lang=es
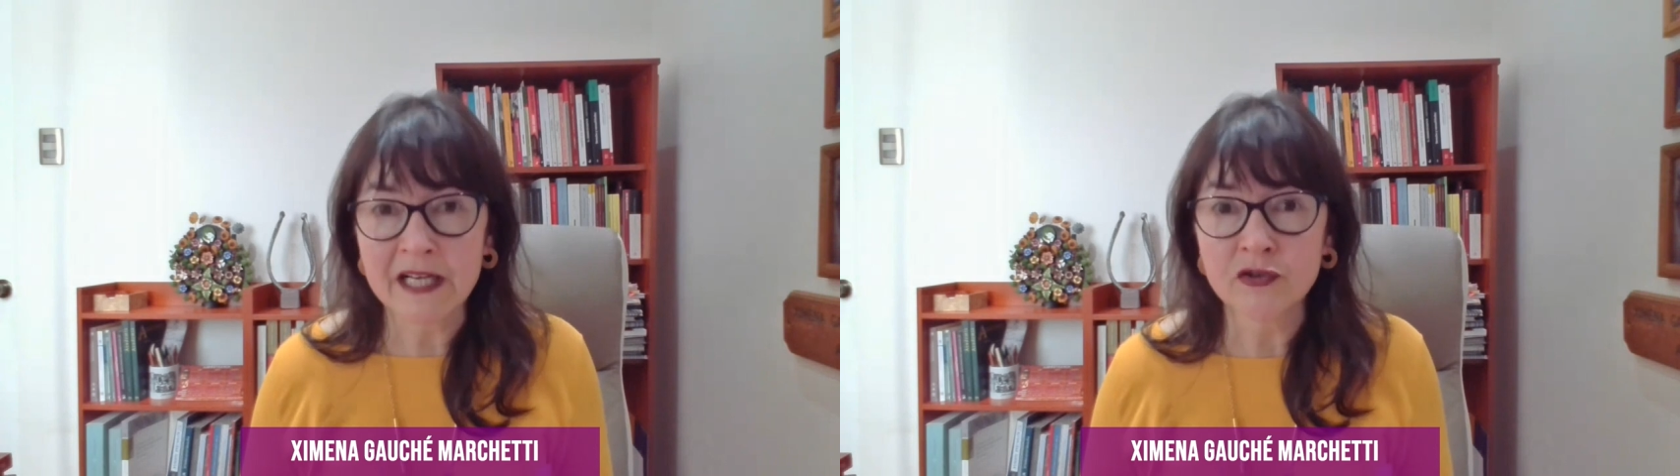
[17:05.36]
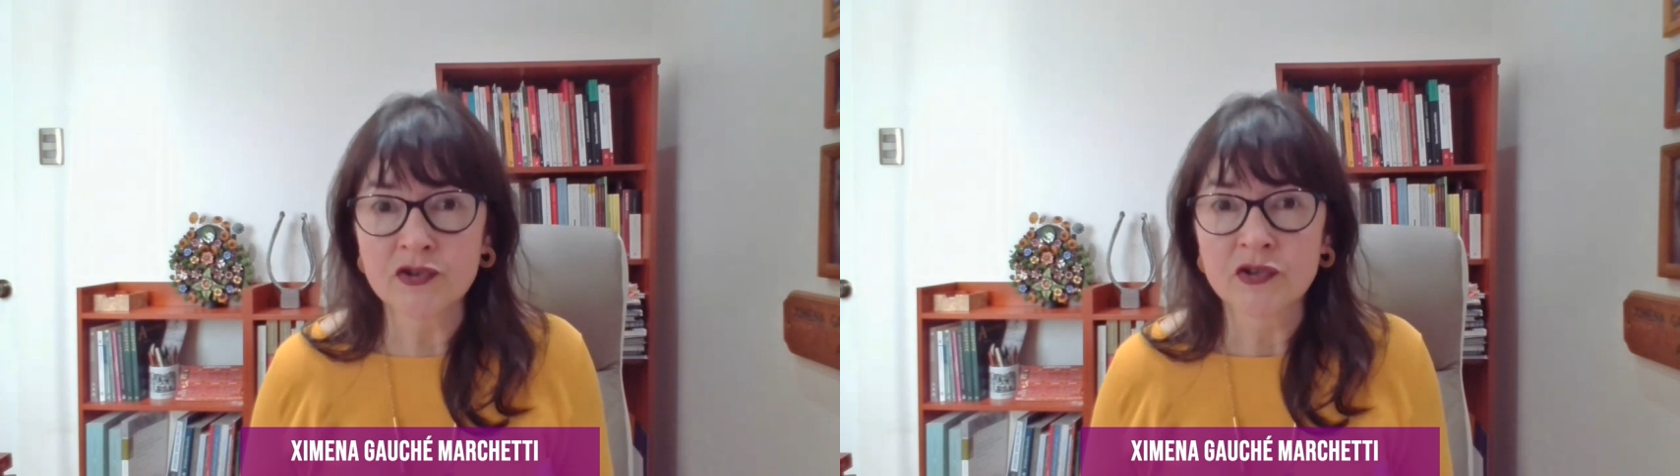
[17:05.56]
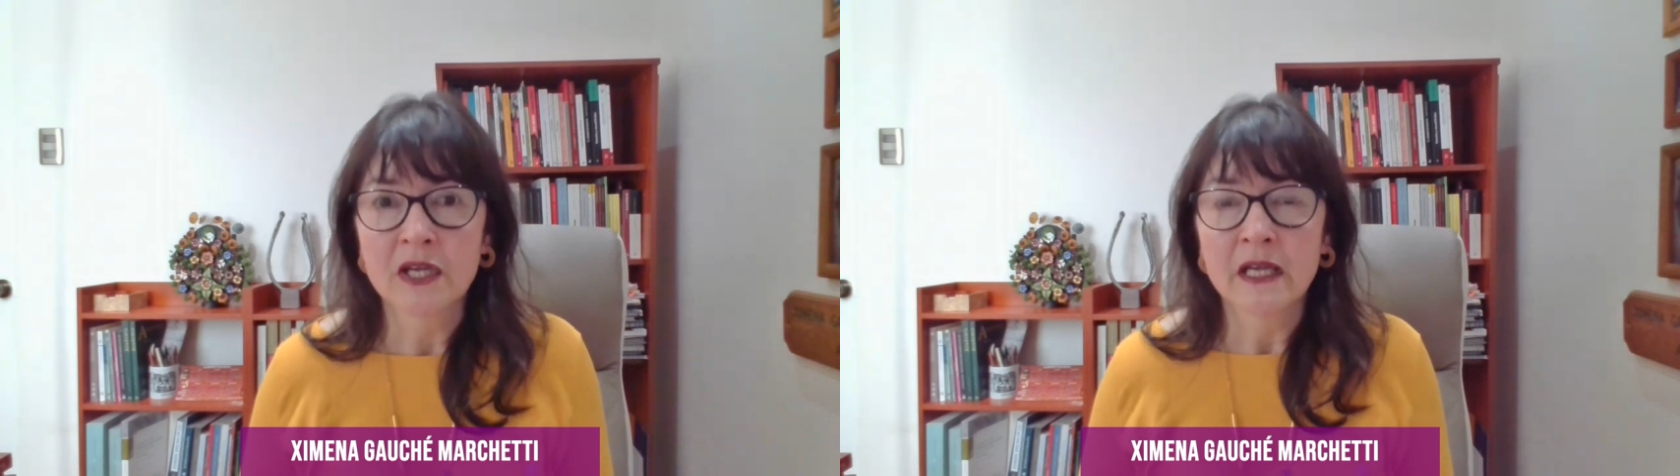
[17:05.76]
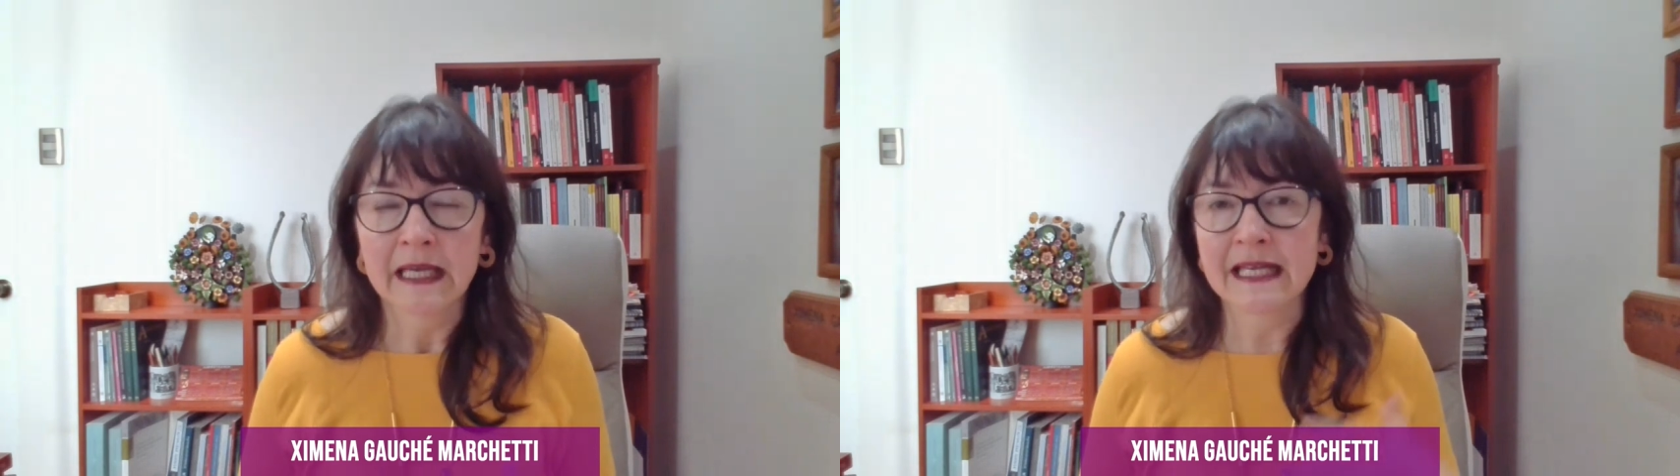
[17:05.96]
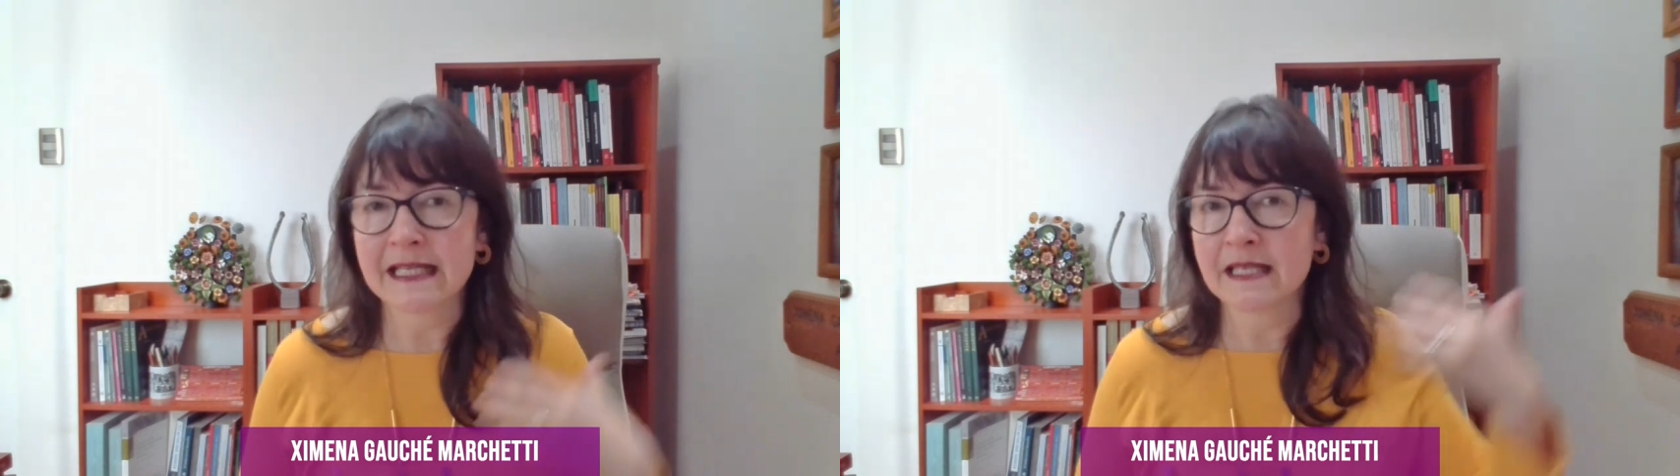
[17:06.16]
humanos,
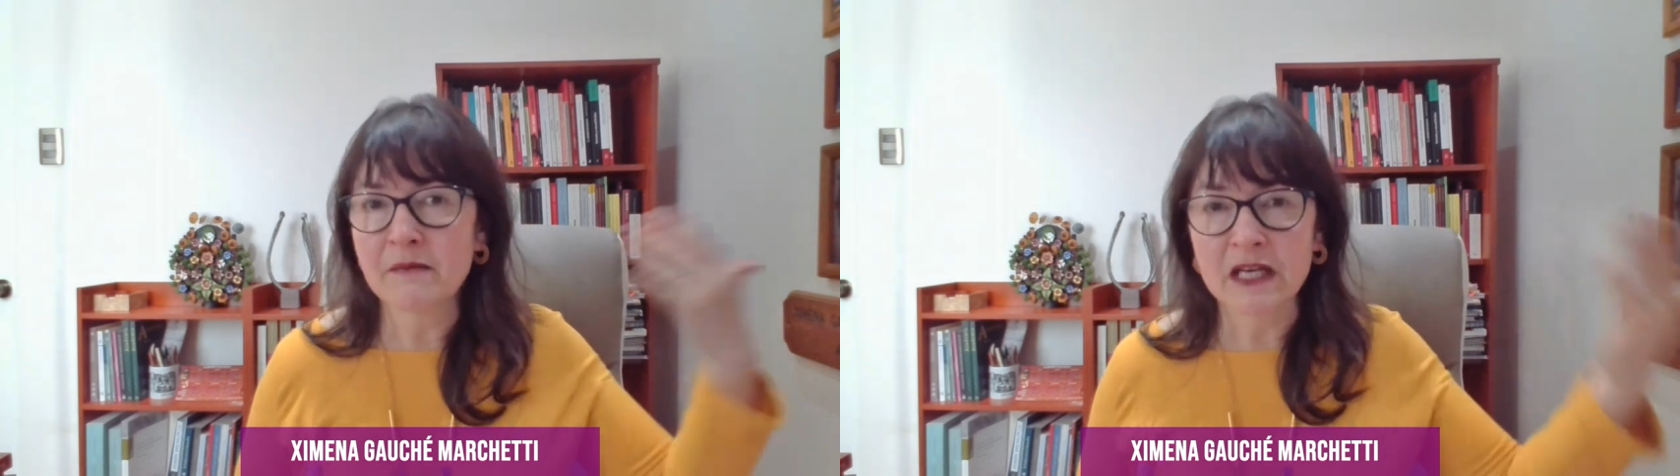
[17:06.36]
que nace en